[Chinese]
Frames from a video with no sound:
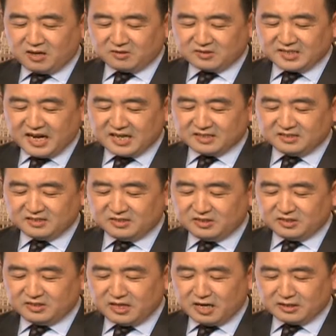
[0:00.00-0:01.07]
考价值，
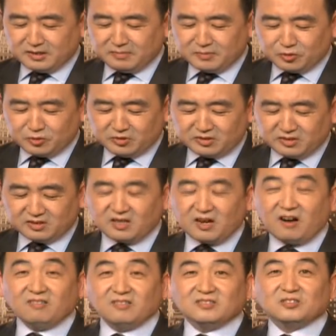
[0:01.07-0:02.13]
让人们去思
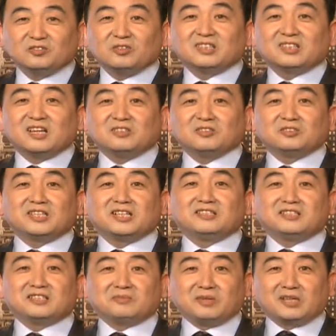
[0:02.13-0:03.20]
考。所以他就先
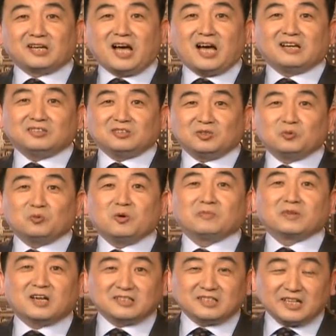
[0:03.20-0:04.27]
声明了。所以我
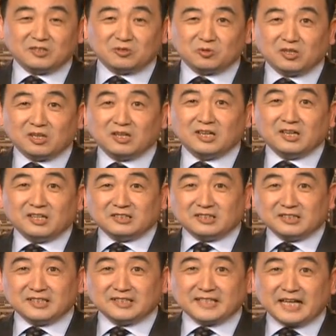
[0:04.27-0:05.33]
们刚才也说了，
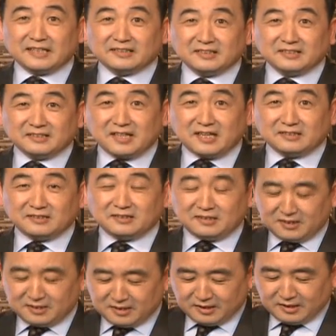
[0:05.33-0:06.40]
真的假的，但是
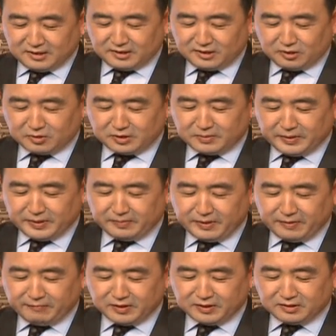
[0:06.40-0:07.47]
呢，有这么一
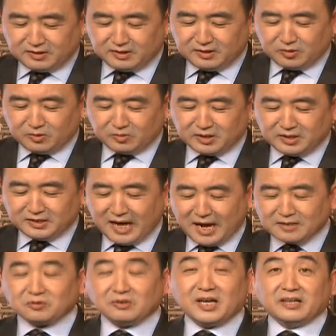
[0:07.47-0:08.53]
篇文字的东西
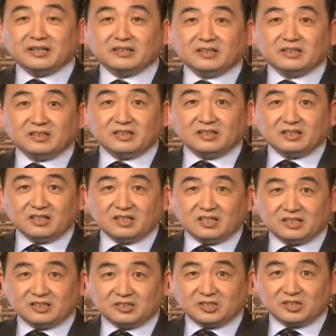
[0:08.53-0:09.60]
拿出
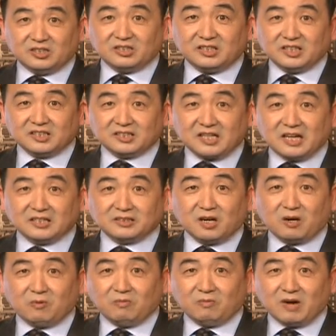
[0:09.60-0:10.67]
来，直接谈
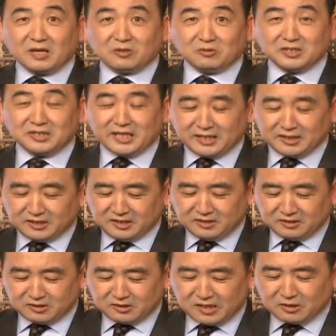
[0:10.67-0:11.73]
到外国人眼
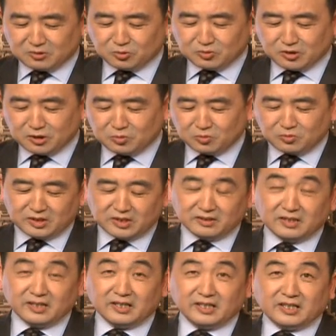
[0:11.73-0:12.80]
睛当中的中国人，
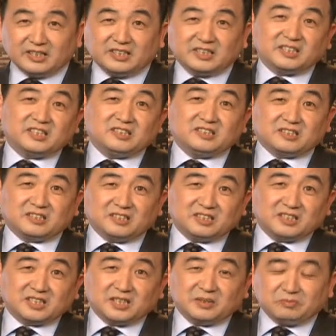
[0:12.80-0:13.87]
你可以认可，
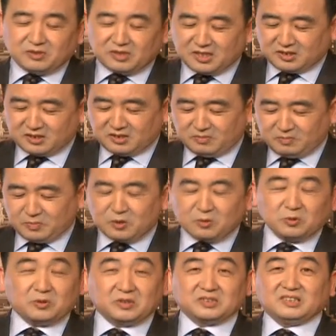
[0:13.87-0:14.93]
你可以不认可，包
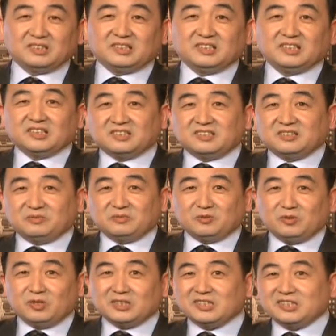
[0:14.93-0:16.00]
括我自己也是，
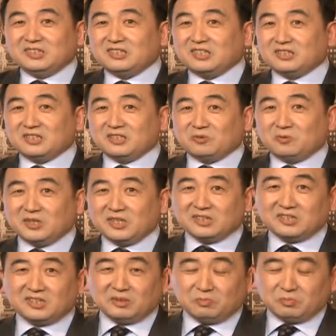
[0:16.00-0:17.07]
我可以认可，我也
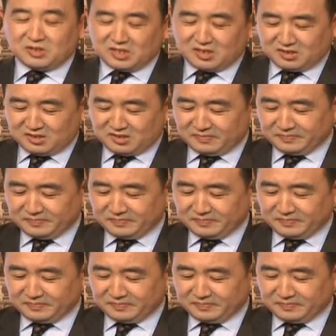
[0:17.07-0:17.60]
可以不认可。